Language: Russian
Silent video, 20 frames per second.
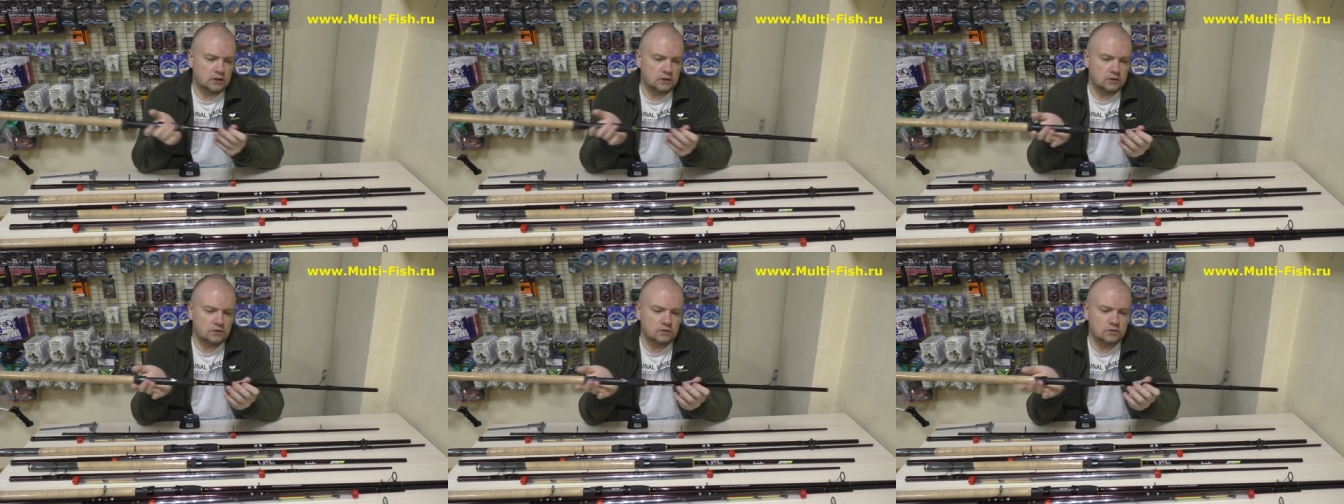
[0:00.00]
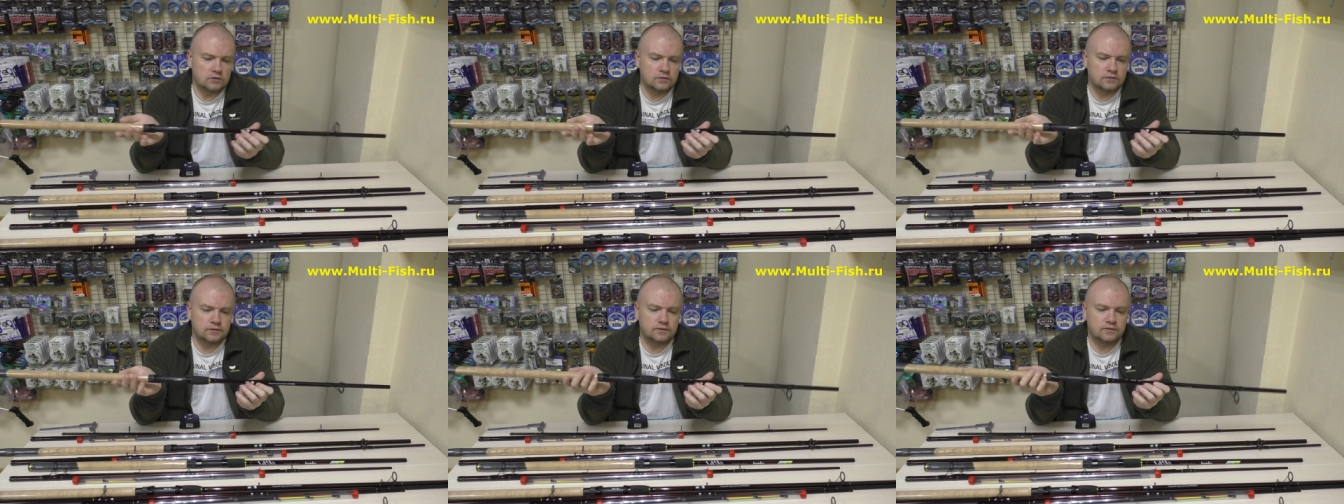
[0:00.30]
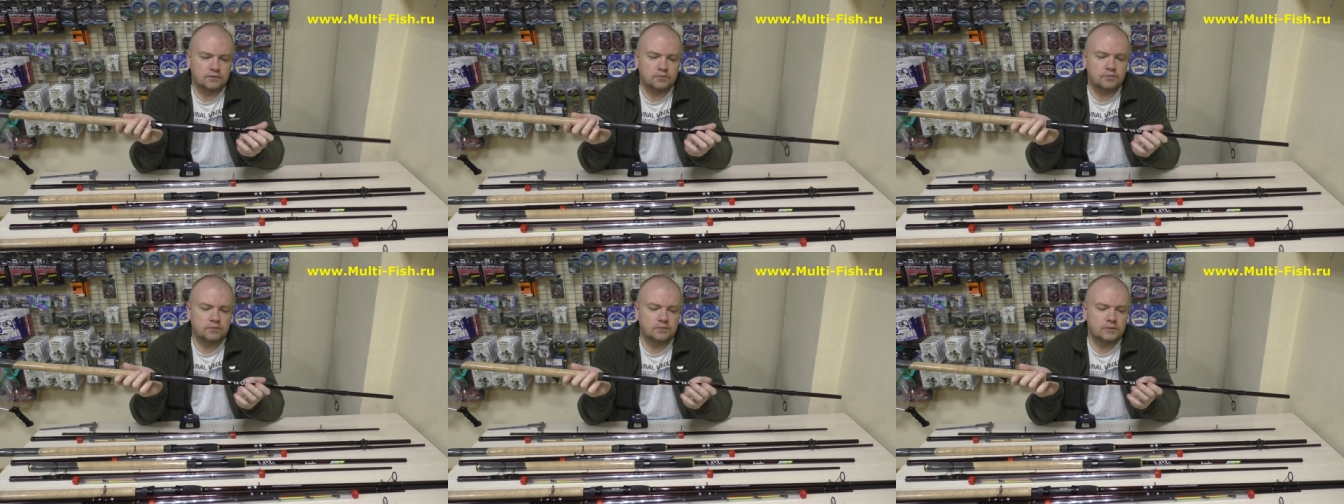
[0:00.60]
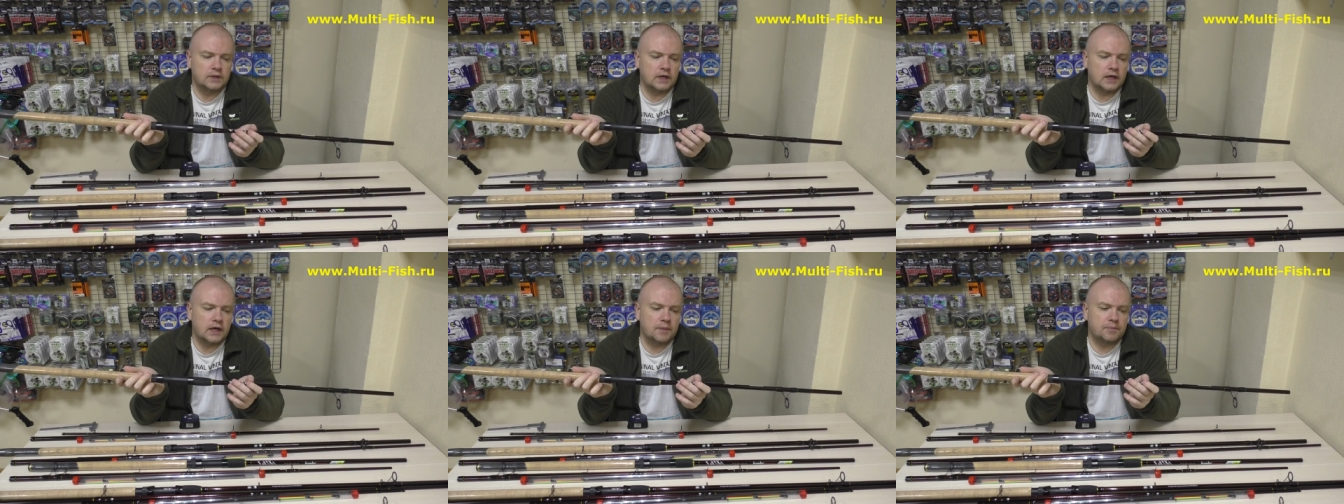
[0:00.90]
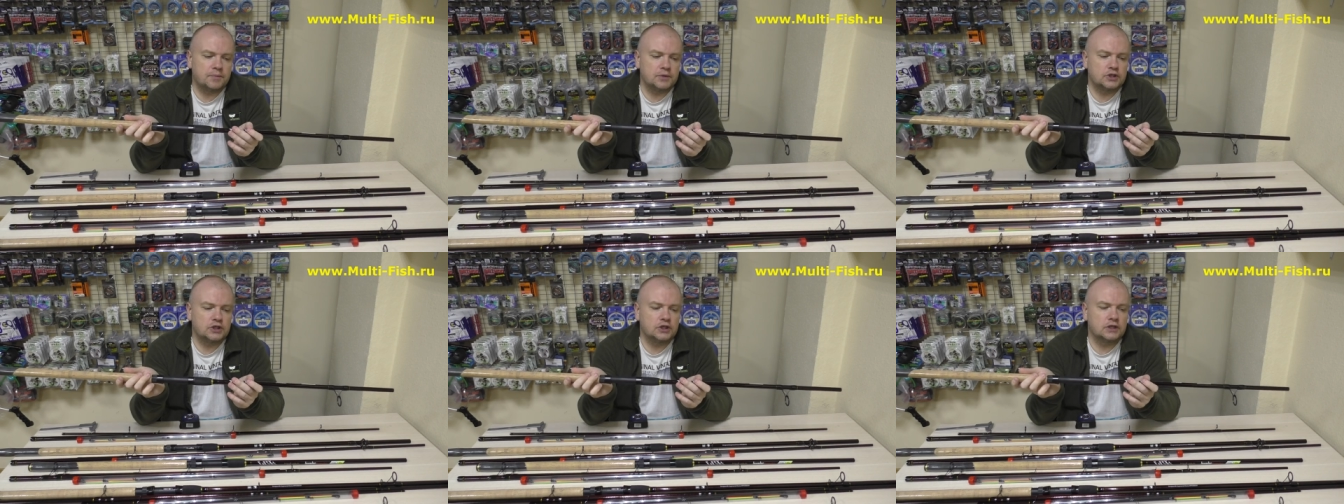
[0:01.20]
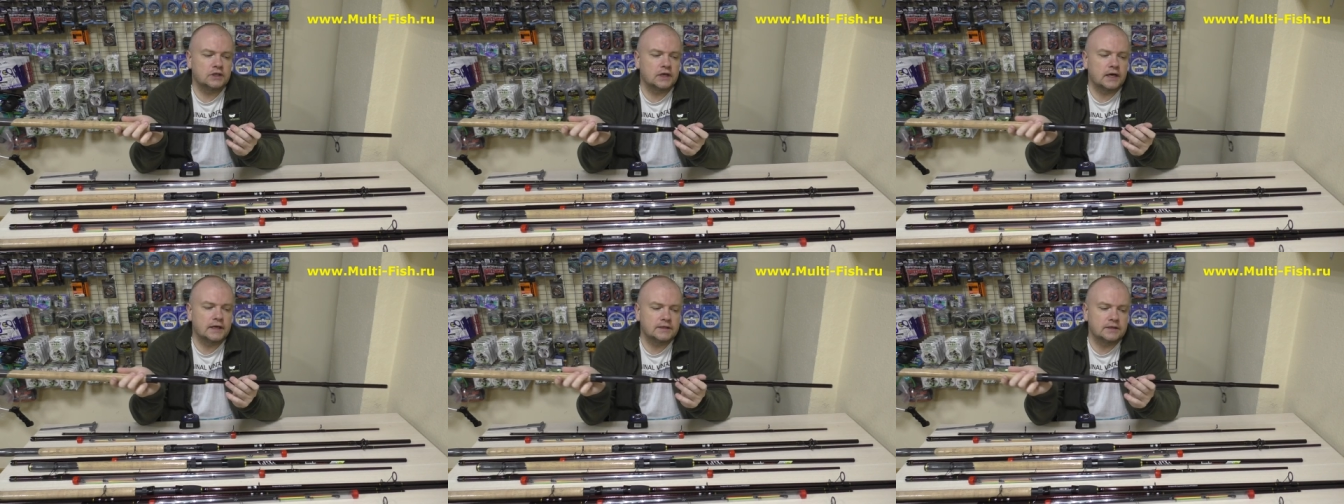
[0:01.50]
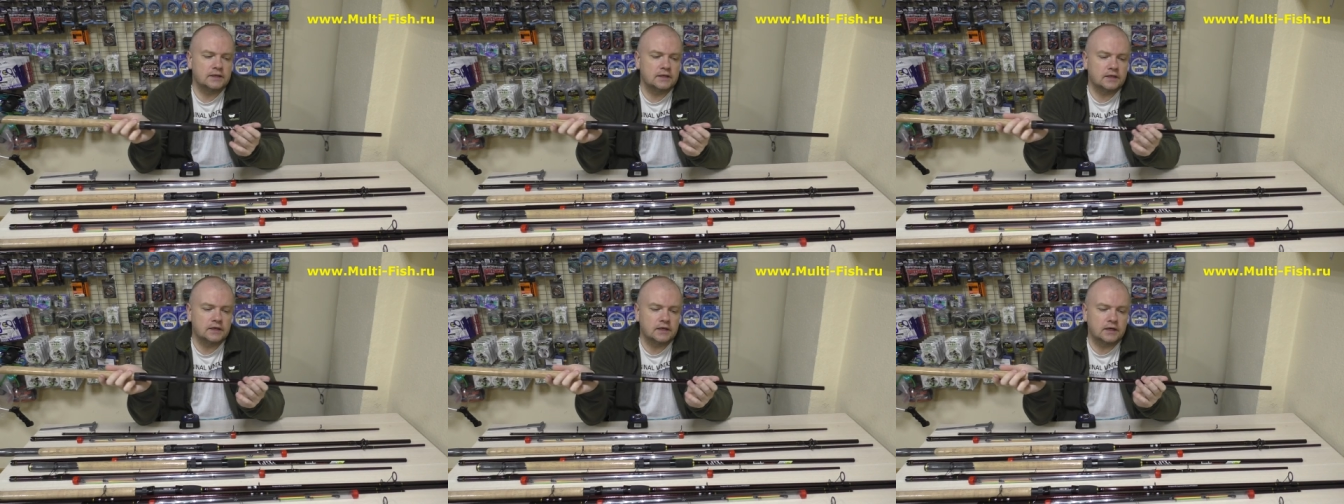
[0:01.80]
Ну, для
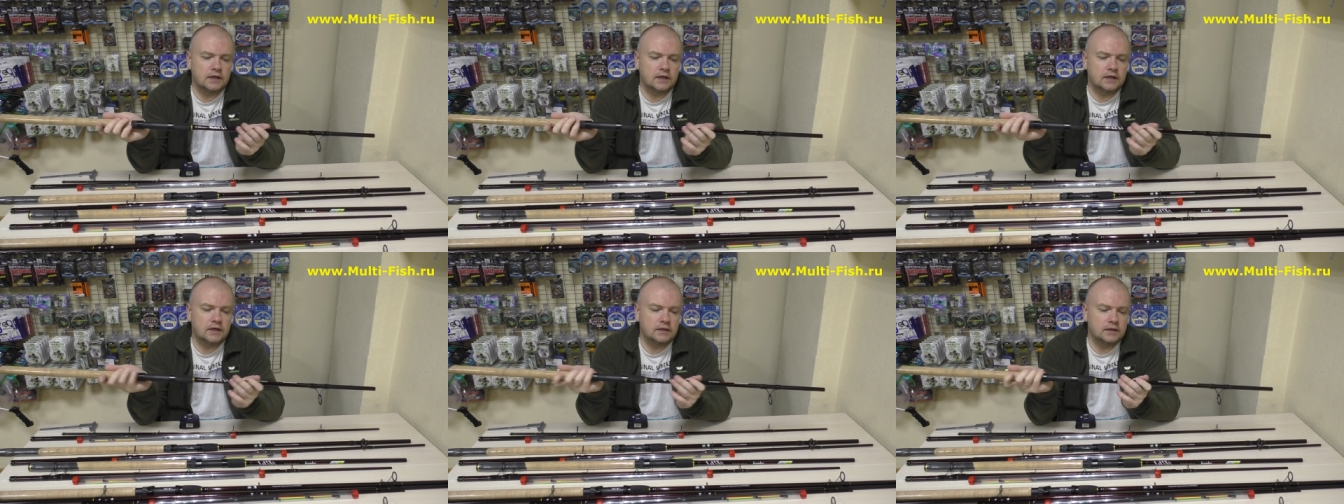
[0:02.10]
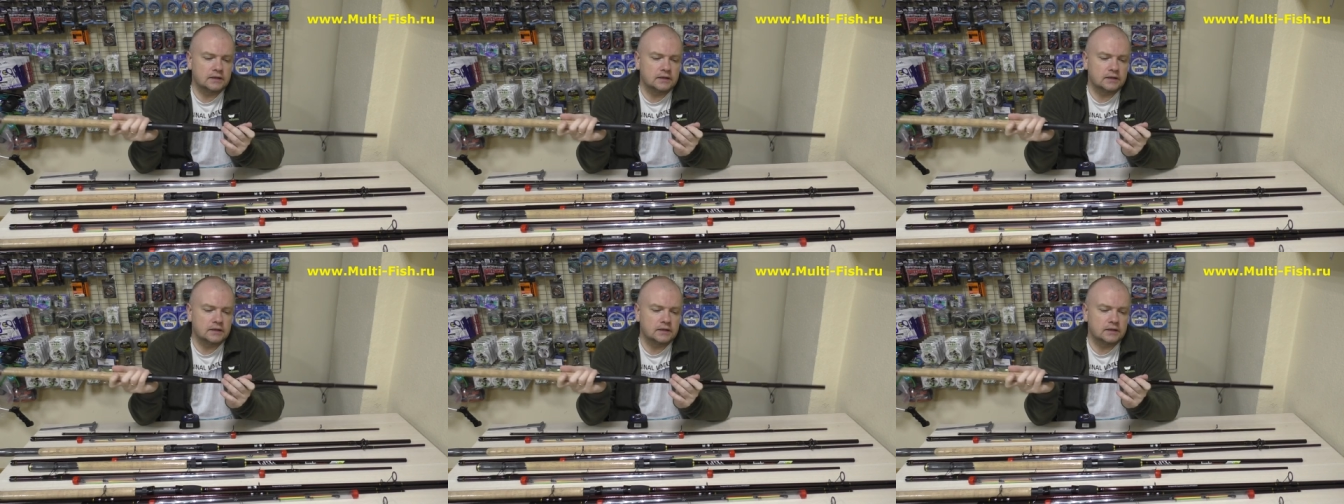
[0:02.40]
почитателей,